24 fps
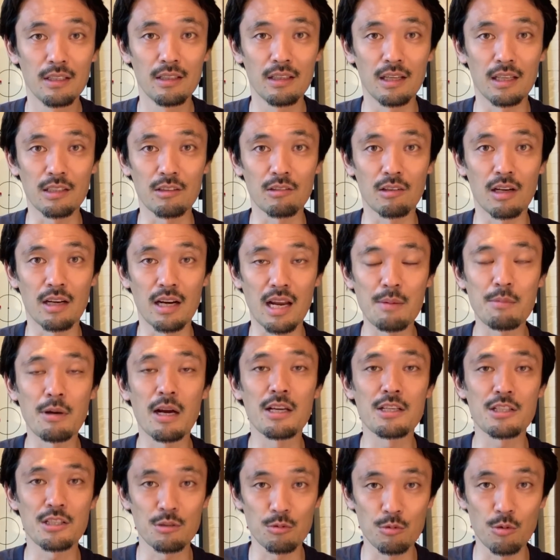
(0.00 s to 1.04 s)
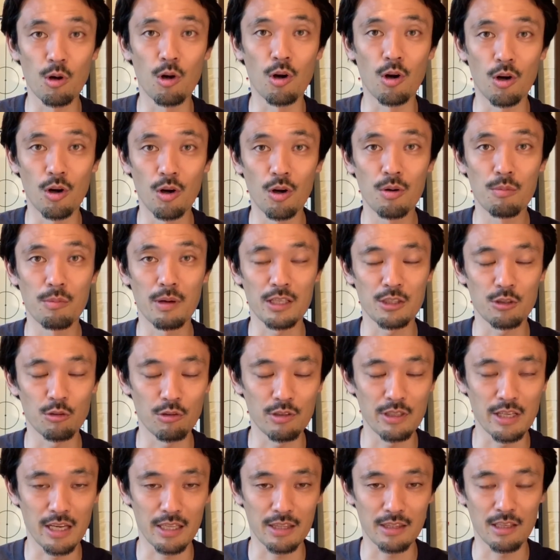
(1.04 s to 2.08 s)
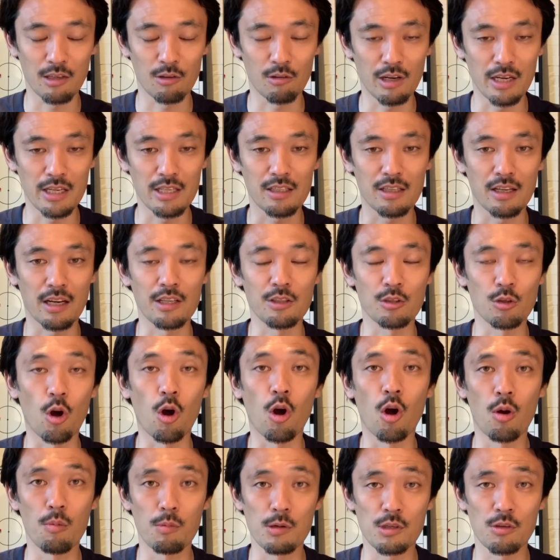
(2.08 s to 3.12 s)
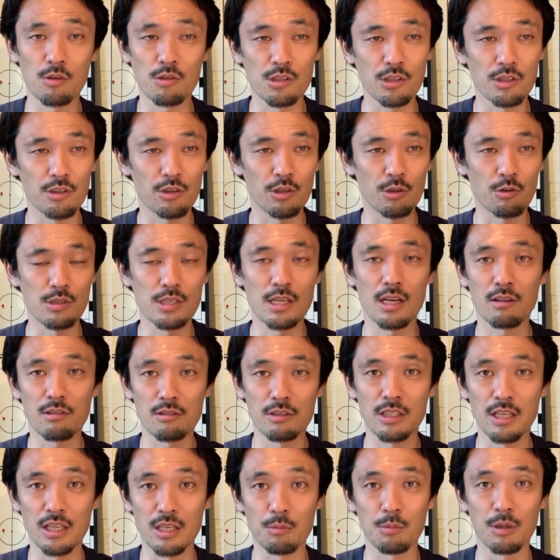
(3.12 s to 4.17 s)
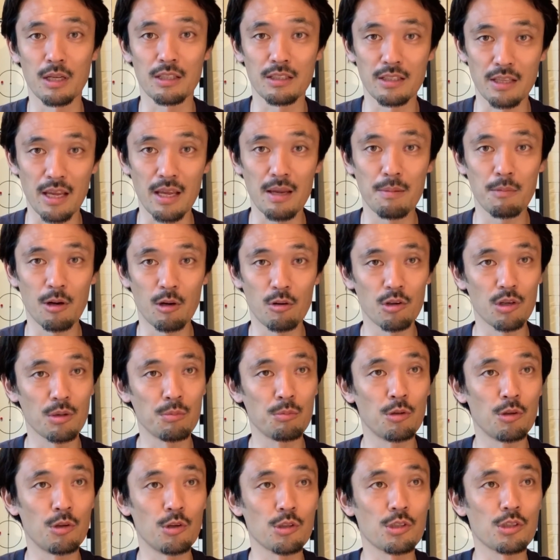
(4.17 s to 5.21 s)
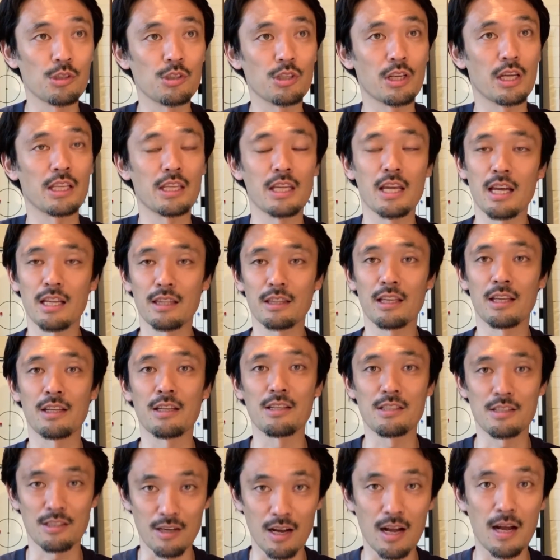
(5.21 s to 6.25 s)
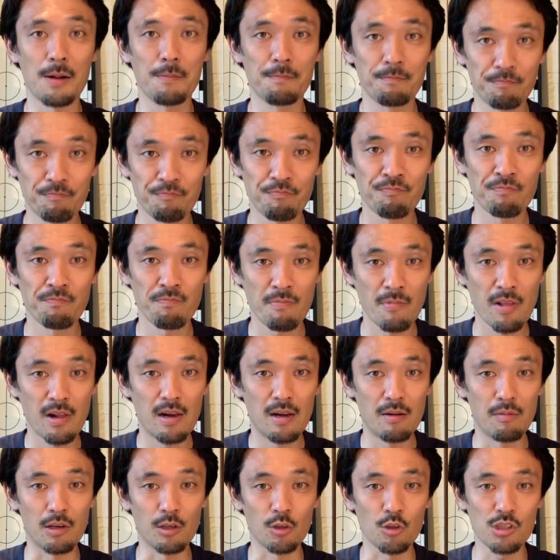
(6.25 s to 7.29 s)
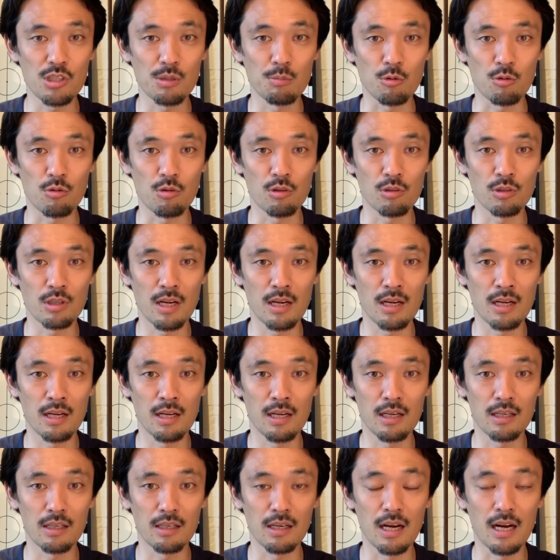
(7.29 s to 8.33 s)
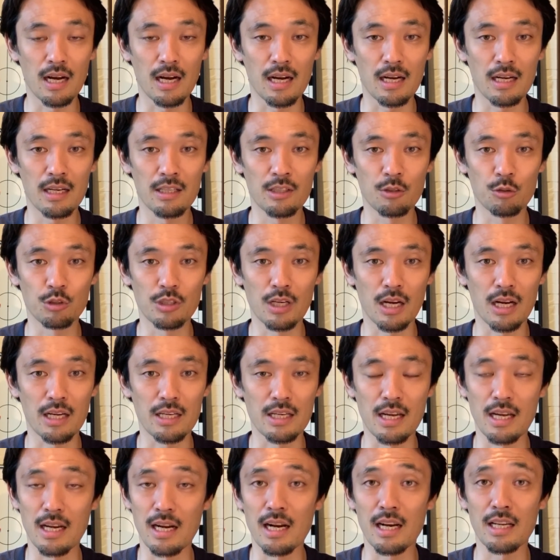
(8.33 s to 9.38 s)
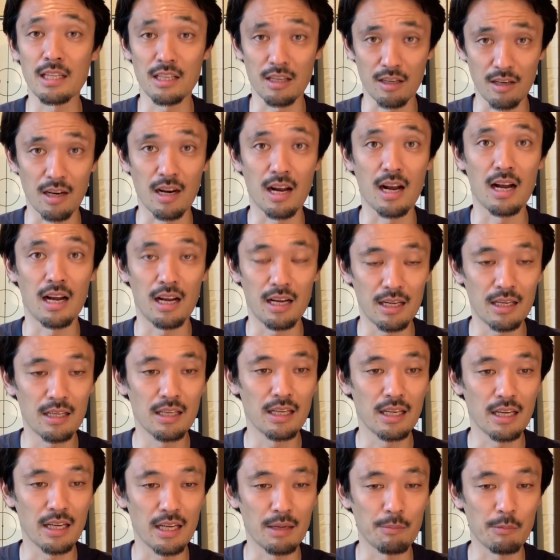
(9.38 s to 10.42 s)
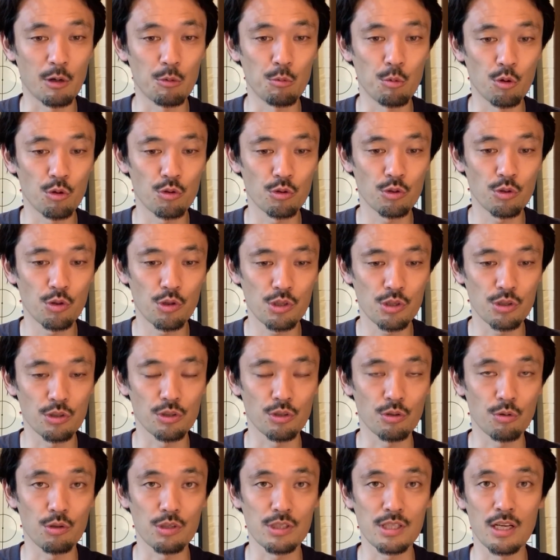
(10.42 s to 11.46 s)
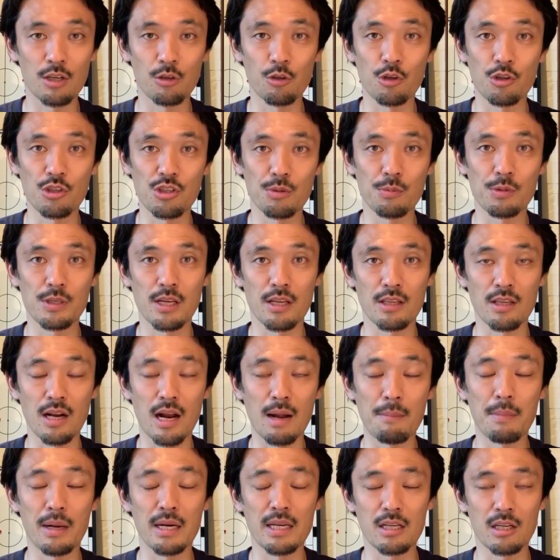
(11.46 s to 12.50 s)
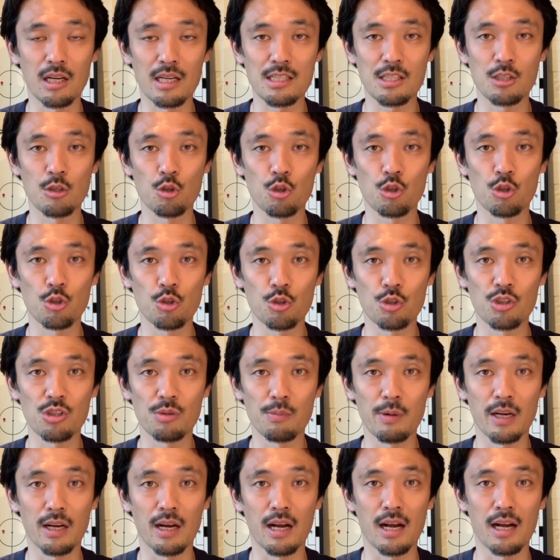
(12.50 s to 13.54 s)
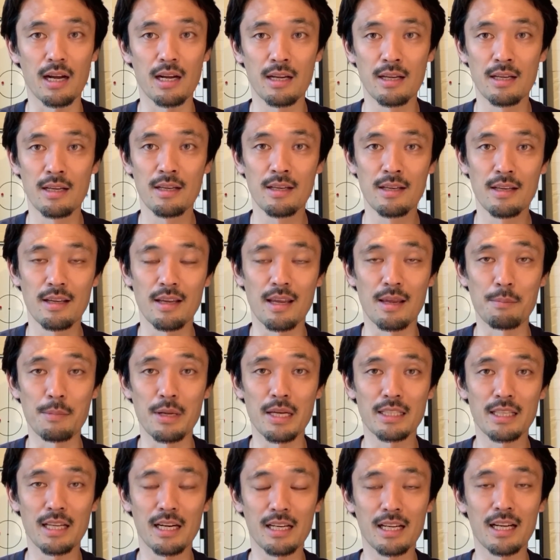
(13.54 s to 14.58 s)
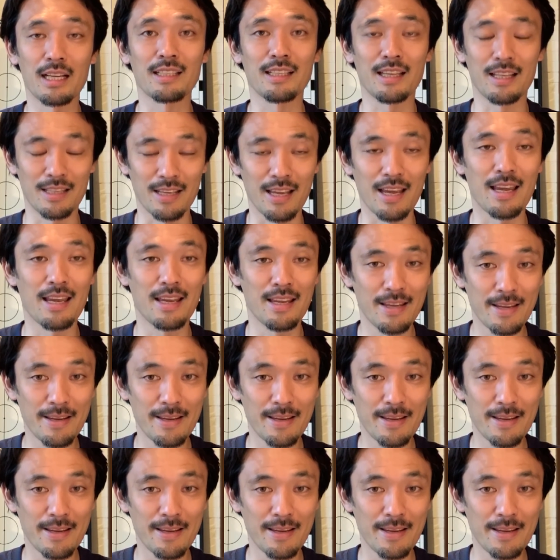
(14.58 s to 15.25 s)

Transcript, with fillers: あとはライブ配信を、まあ、1人でやったのが1回と、その次の日、小沢君に出てもらって、まあ、これも続けてやったんですが、まあ、どうしてもコロナが世の中に現れてから、えー、まあ僕とするとこちらの YouTube チャンネルあんまり活用する術が見当たらなかったんで、